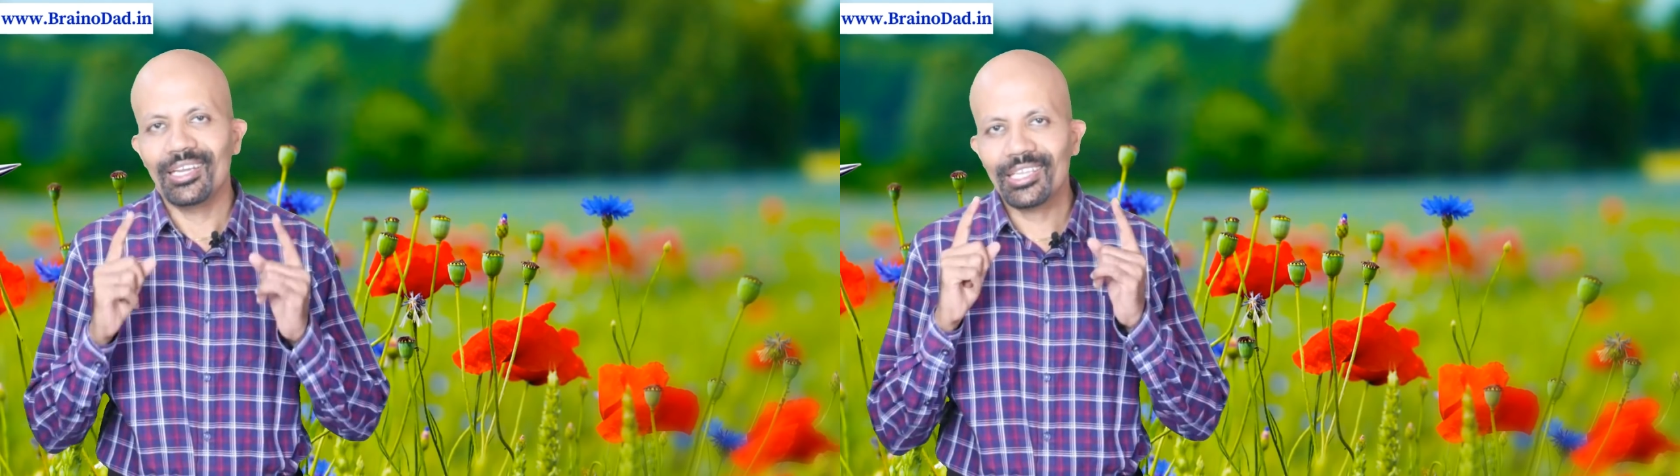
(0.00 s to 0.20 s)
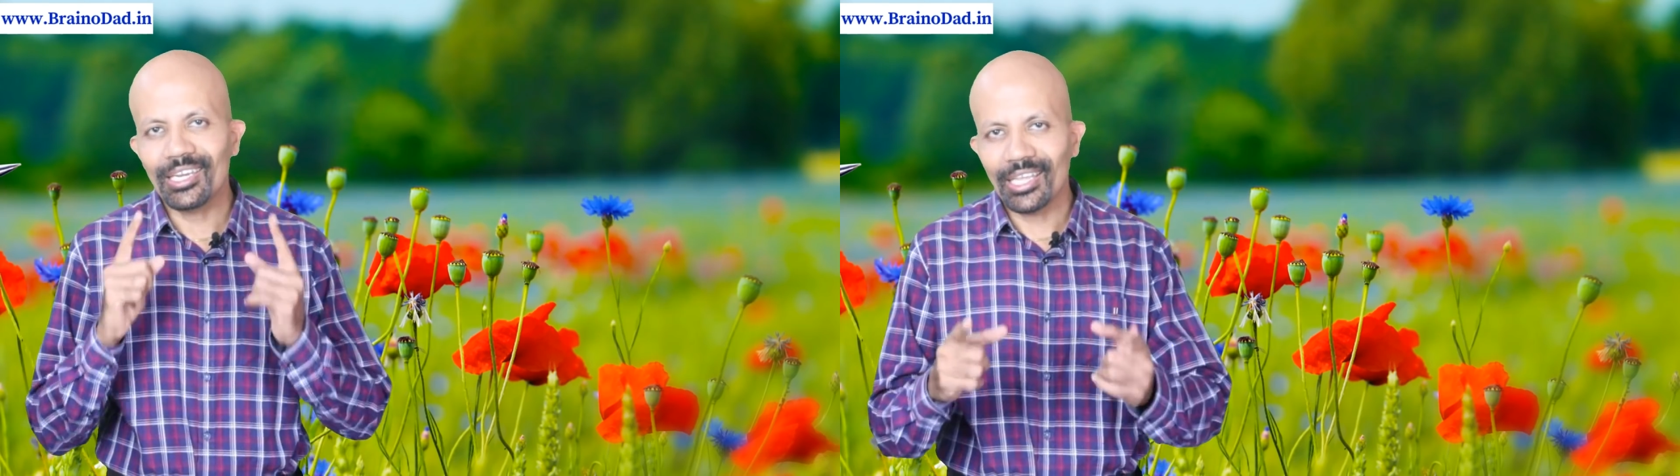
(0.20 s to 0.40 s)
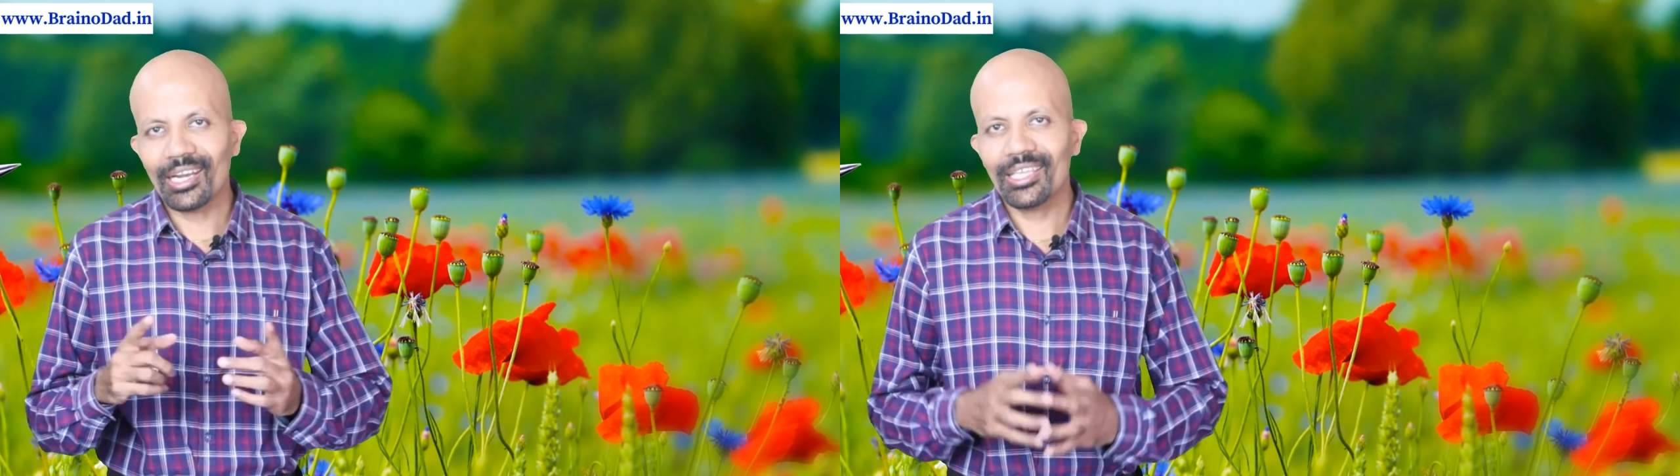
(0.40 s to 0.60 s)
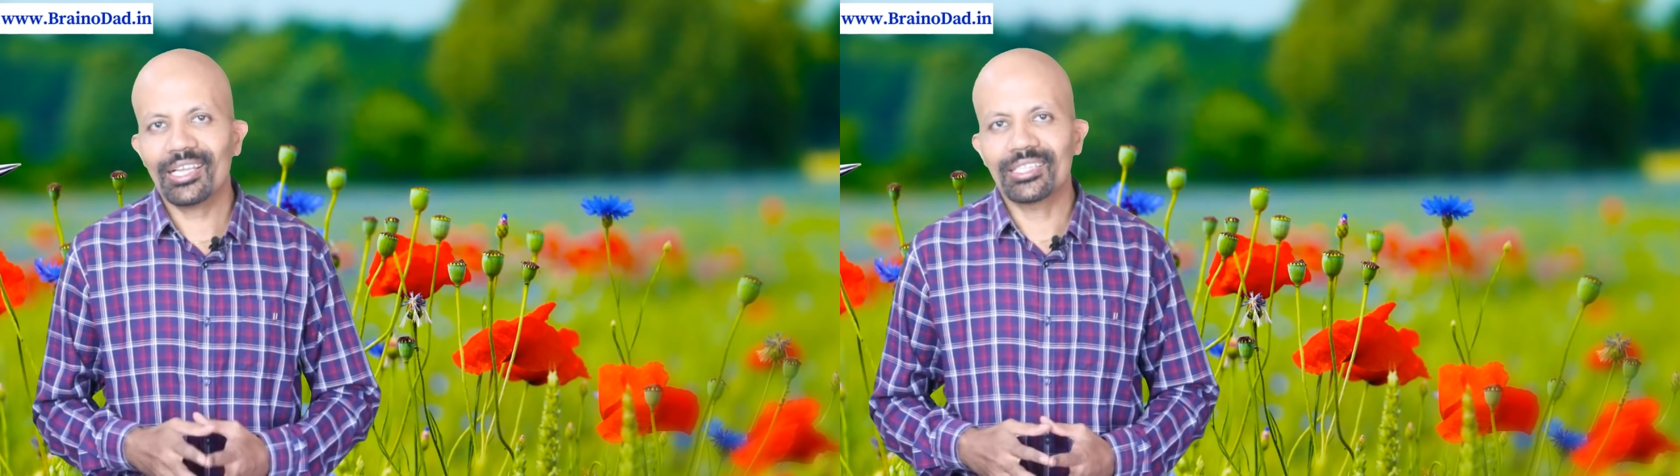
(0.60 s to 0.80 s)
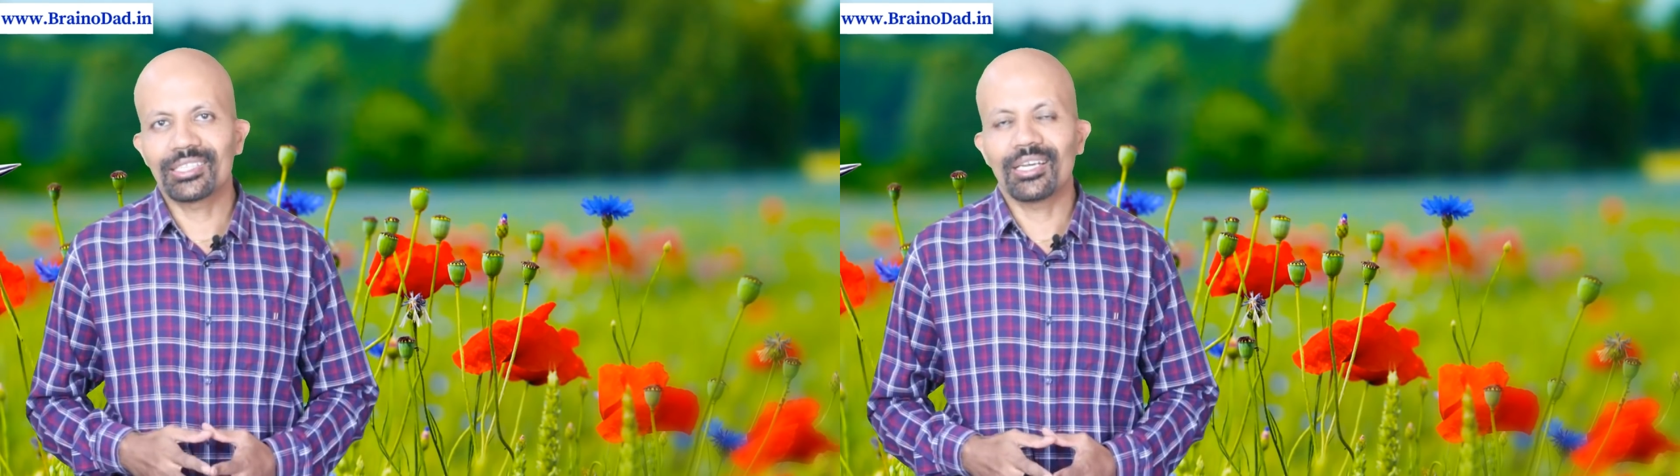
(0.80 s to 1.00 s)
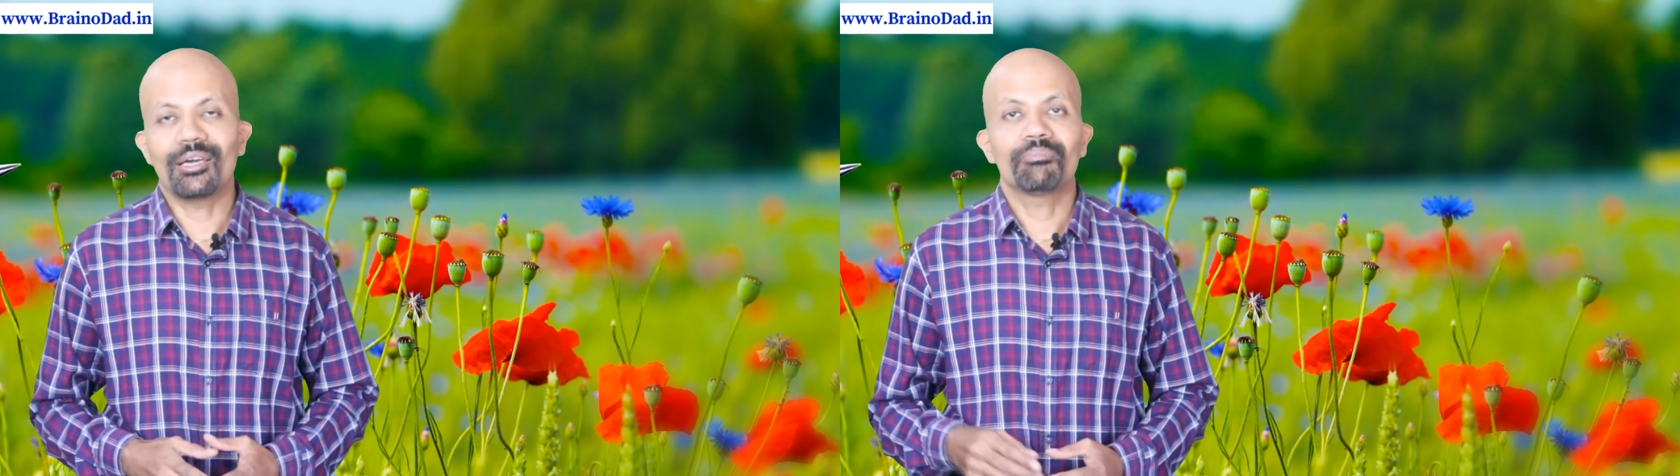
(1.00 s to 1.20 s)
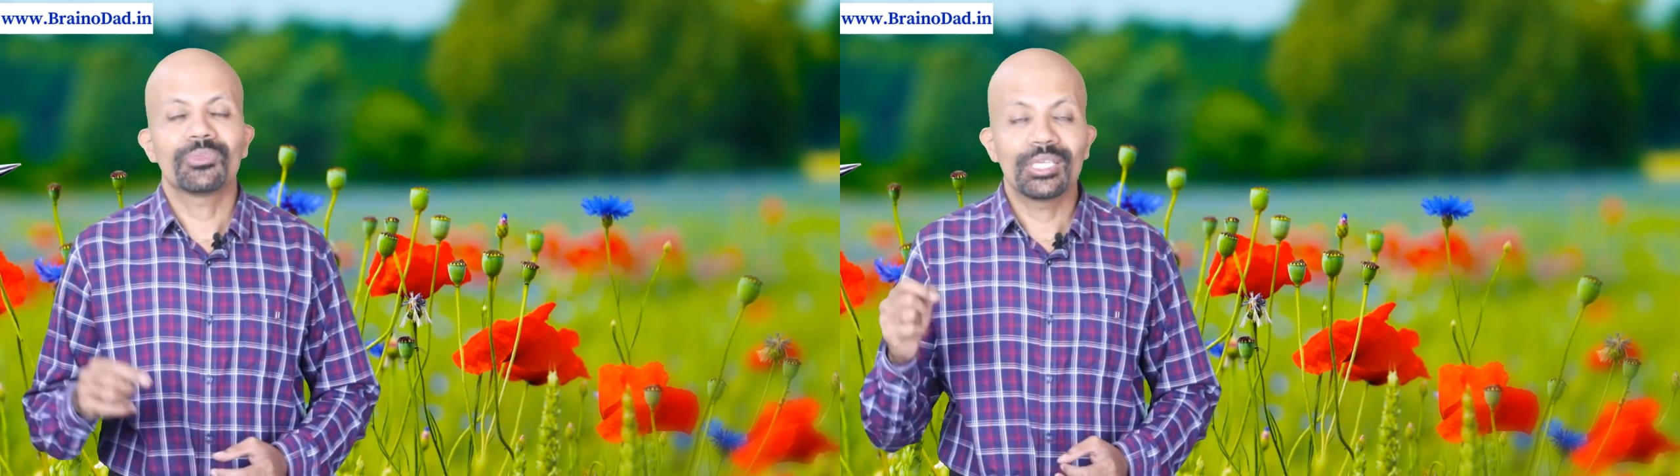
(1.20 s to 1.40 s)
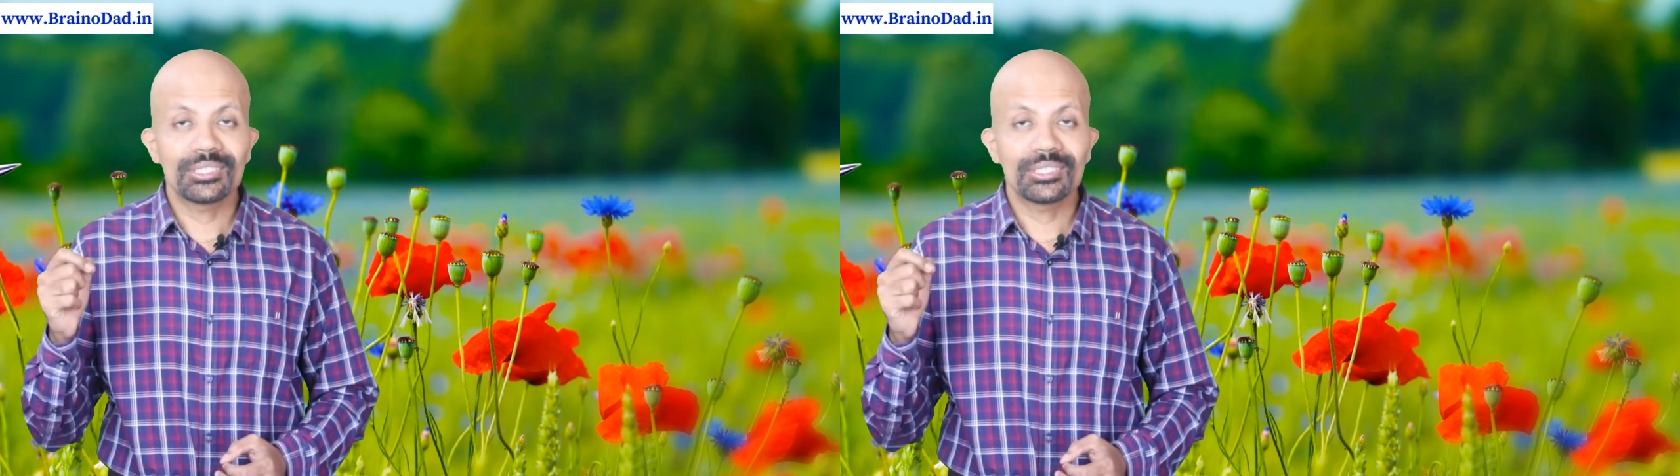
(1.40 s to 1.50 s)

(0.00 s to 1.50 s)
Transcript: நீங்கள் நிறையா கற்றுக்கலாம்